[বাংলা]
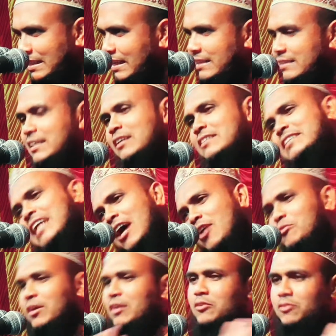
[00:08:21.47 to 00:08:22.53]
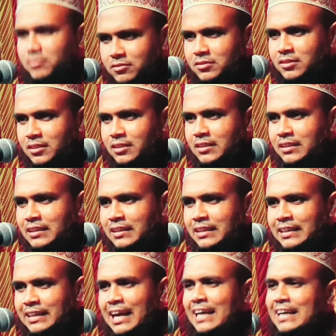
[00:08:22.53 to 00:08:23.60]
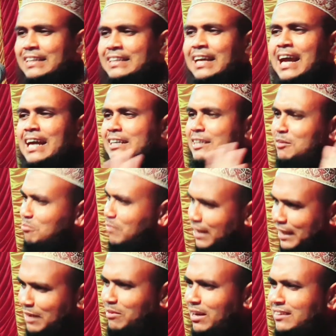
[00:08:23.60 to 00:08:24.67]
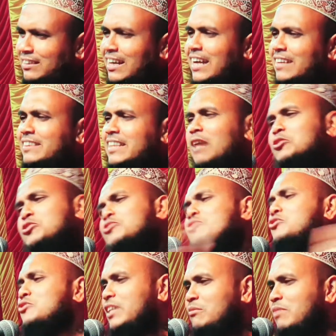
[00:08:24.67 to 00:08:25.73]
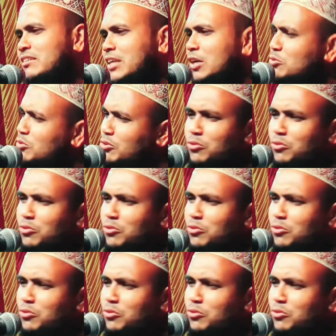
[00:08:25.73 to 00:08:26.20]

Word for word: নেই যাক তাও ভালো একেতে এক নম্বরের ইমানদার আর তাও সুস্থ ইমানদার কোনো